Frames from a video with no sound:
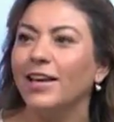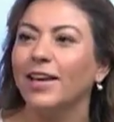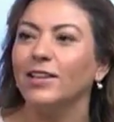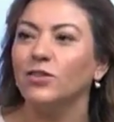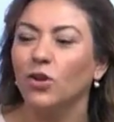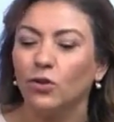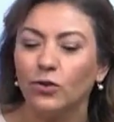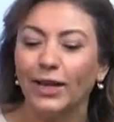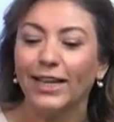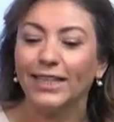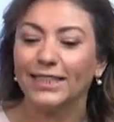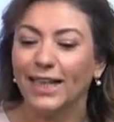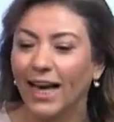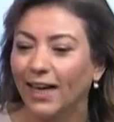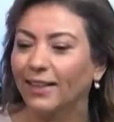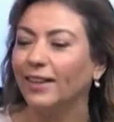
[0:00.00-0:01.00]
que son
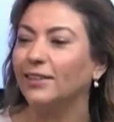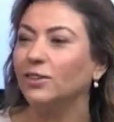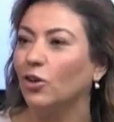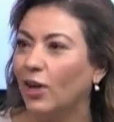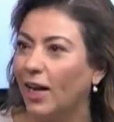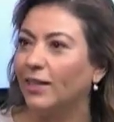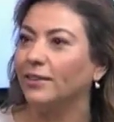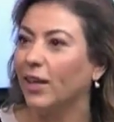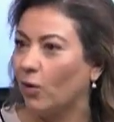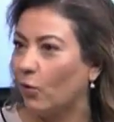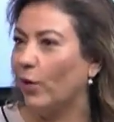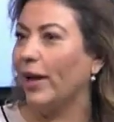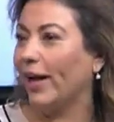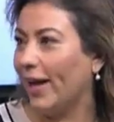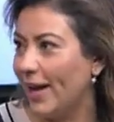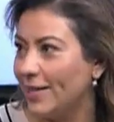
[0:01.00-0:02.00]
unas cartas con las que
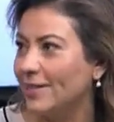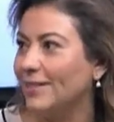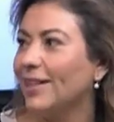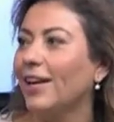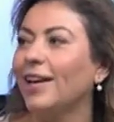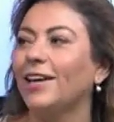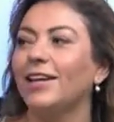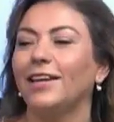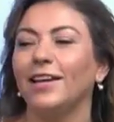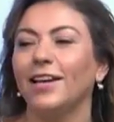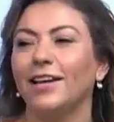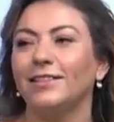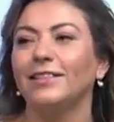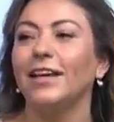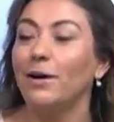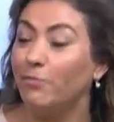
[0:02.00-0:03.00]
juegas y
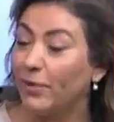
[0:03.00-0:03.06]
este,